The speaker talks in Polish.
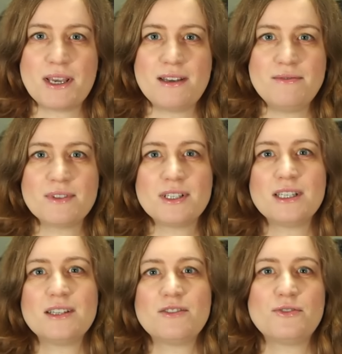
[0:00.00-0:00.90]
E,
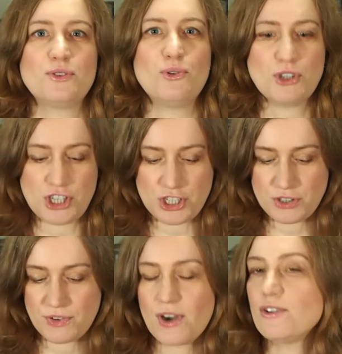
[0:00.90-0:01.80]
w drugi dzień
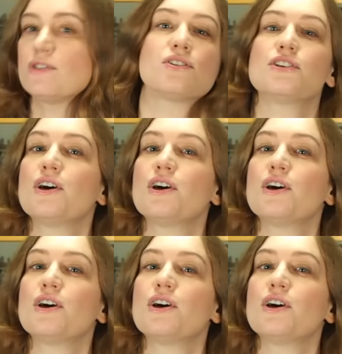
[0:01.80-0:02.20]
świąt